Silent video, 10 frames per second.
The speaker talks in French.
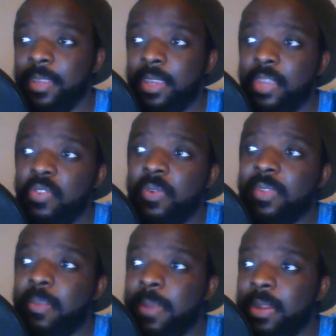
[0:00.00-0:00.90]
Je voulais
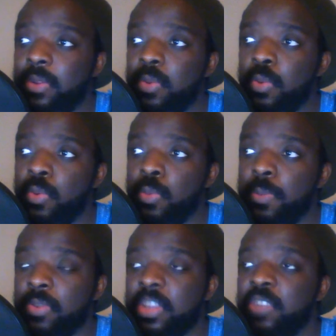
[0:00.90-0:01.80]
aussi parler du
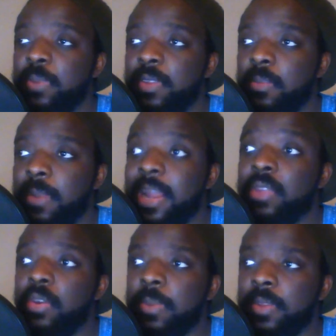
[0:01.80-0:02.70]
personnage principal,
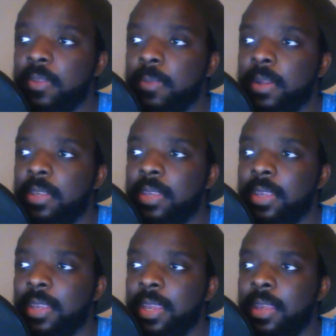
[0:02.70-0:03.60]
l'acteur principal,
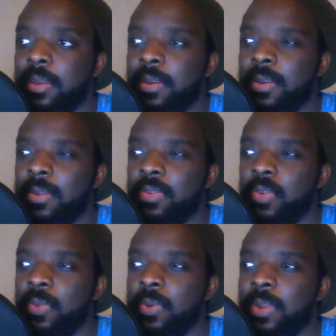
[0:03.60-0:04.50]
qui est euh,
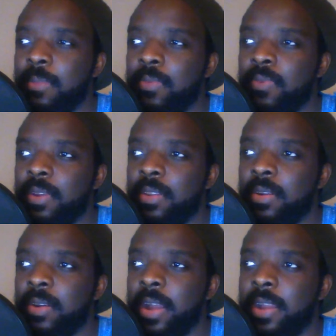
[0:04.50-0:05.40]
celui qu'on a pu voir
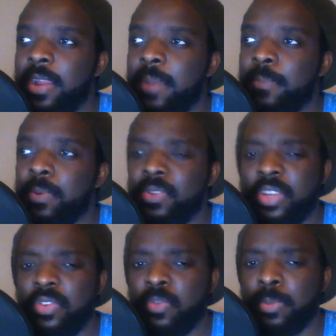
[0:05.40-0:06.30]
dans Adam
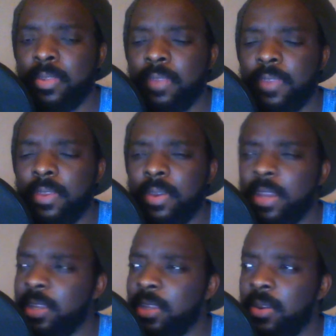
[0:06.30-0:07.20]
Project, je pense avec euh,
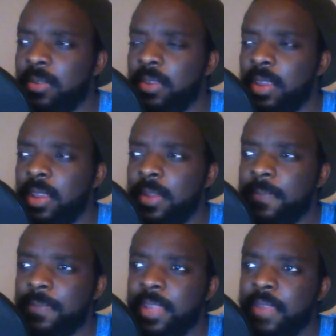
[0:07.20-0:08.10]
Ryan Reynolds.
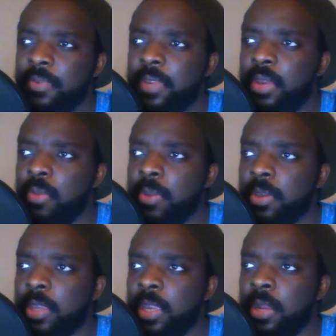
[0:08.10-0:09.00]
Il y avait aussi des rumeurs
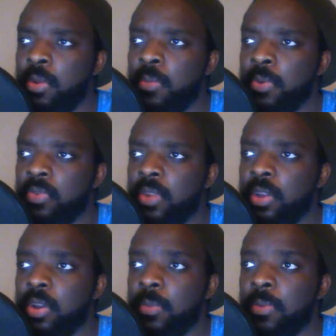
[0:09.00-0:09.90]
qui le mentionnaient
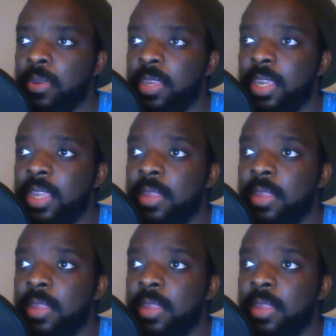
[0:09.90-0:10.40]
comme euh, Kid,